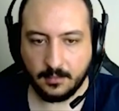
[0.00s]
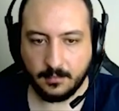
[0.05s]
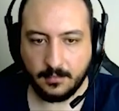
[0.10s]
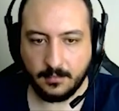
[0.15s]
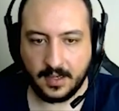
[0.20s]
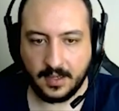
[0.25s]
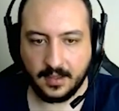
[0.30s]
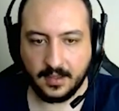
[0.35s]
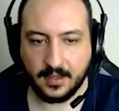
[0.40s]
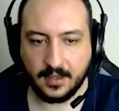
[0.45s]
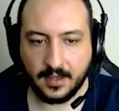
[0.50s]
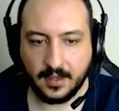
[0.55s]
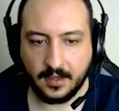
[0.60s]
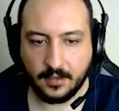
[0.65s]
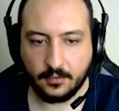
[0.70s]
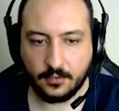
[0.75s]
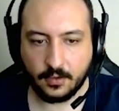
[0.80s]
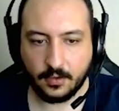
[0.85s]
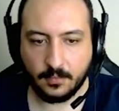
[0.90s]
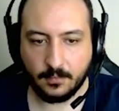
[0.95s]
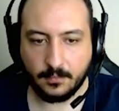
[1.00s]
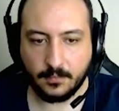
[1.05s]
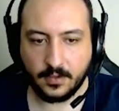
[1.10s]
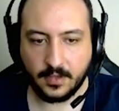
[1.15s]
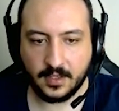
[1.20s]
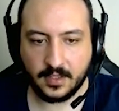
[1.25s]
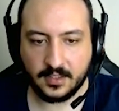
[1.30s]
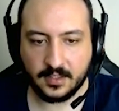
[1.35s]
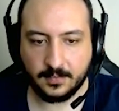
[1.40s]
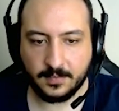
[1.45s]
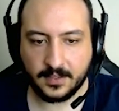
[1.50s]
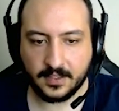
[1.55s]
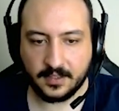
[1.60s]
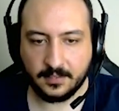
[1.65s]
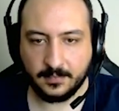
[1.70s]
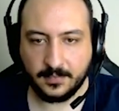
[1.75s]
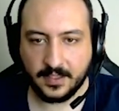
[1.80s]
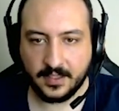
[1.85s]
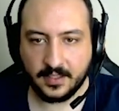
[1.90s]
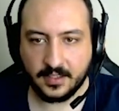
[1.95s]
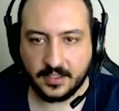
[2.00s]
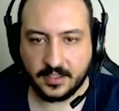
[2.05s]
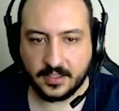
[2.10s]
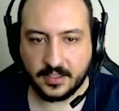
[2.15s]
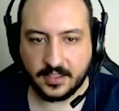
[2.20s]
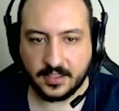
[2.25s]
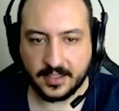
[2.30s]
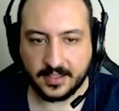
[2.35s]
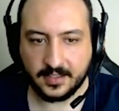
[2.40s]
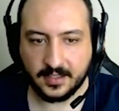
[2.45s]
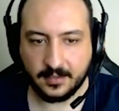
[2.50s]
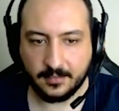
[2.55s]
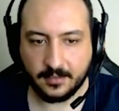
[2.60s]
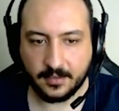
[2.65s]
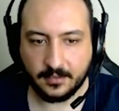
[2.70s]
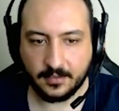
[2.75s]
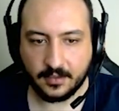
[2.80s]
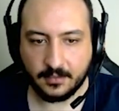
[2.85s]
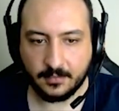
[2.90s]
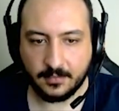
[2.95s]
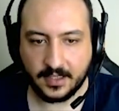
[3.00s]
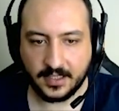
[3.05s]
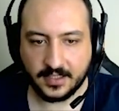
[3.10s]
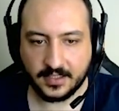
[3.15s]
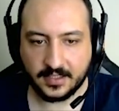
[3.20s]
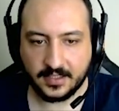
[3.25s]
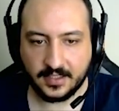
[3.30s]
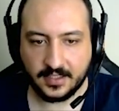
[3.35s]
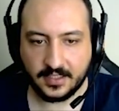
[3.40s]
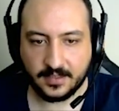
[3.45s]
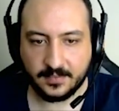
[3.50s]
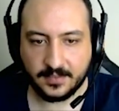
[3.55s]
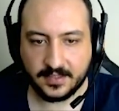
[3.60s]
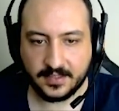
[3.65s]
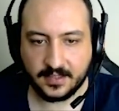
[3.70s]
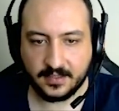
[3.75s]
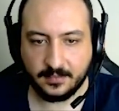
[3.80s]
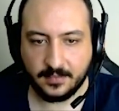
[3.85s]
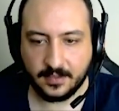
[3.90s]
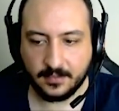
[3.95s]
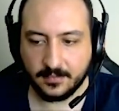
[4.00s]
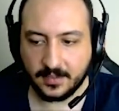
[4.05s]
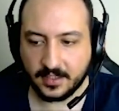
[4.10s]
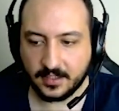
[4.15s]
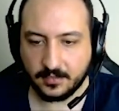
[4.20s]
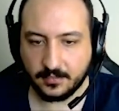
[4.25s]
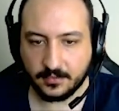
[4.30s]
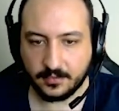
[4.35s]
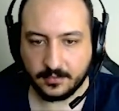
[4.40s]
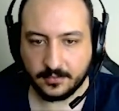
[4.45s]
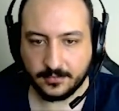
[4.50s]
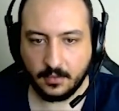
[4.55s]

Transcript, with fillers: Mal ya komboyu atıp atıp geri çıkacak değil mi amına? Başka hiçbir sik bilmez bu.